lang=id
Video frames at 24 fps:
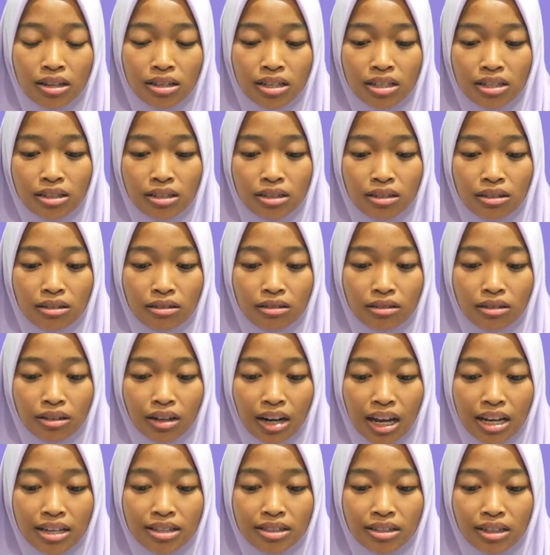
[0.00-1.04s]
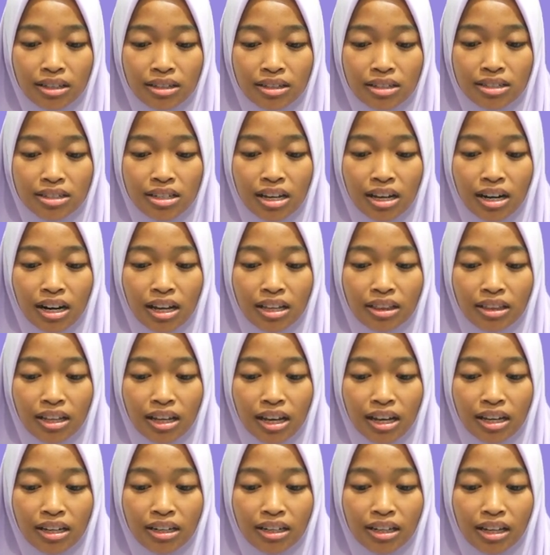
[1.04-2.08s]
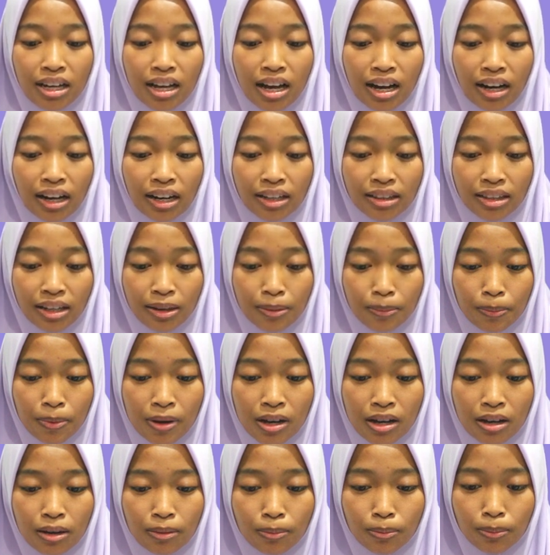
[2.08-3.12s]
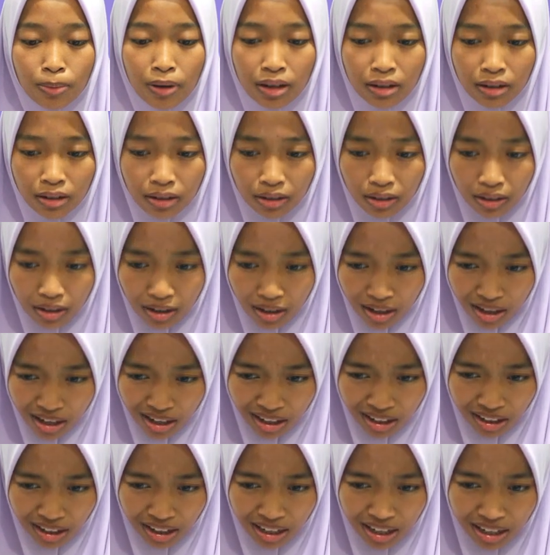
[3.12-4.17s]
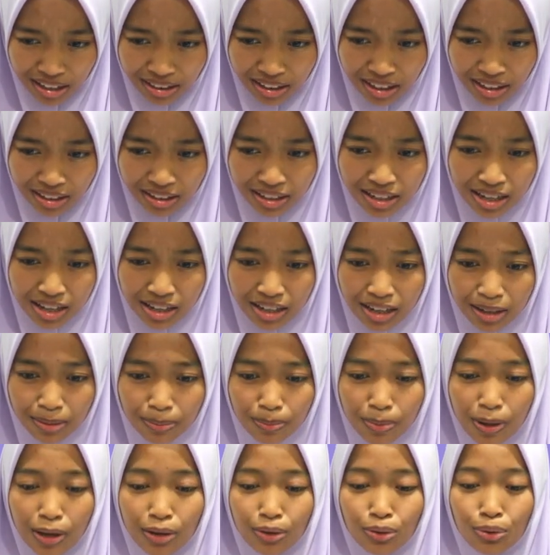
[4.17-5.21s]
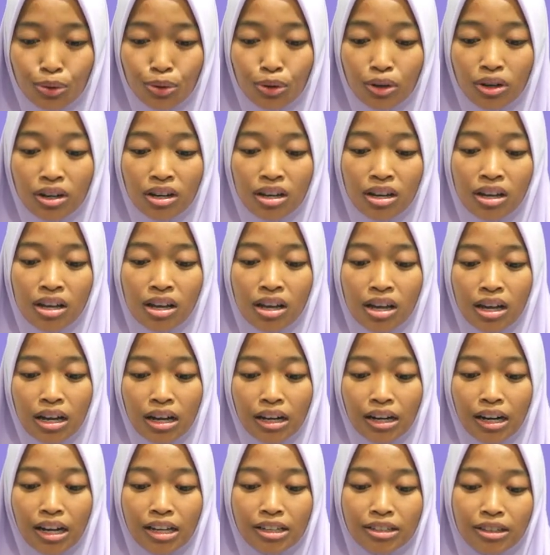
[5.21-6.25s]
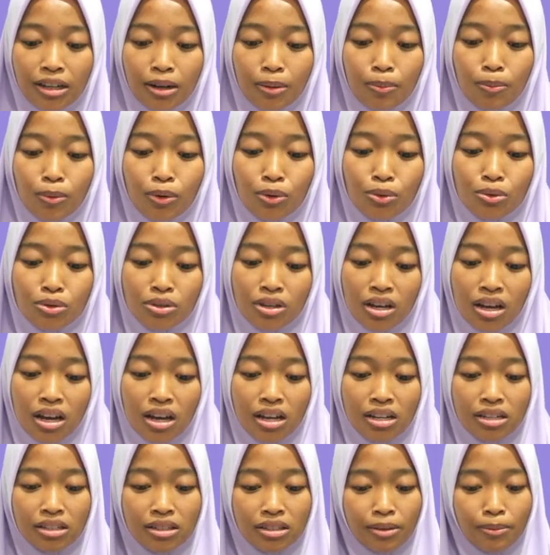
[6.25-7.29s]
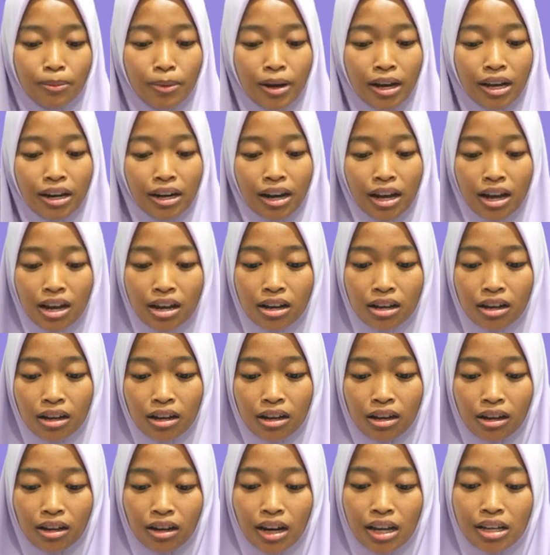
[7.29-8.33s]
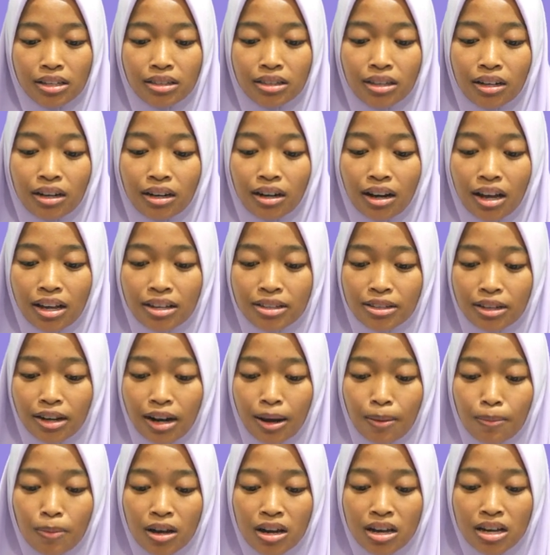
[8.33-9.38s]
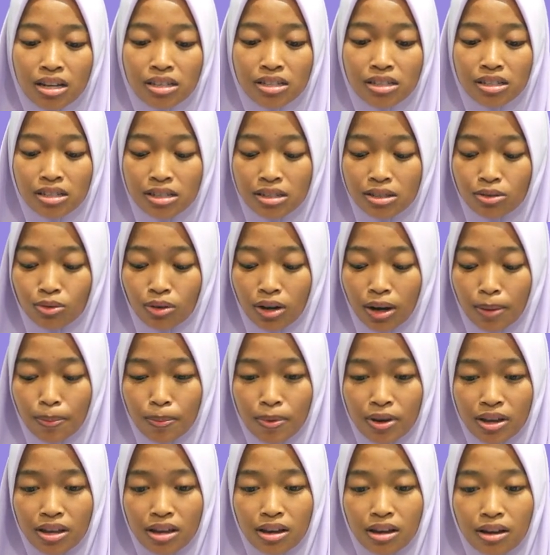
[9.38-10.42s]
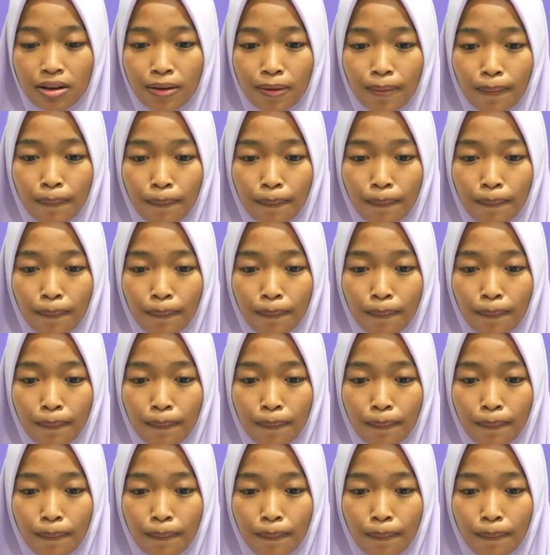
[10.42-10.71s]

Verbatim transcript: se klaster secara TNI e Angkatan ba ba Angkatan Darat Bandung, klaster perusahaan Semarang, klaster asrama haji Surabaya.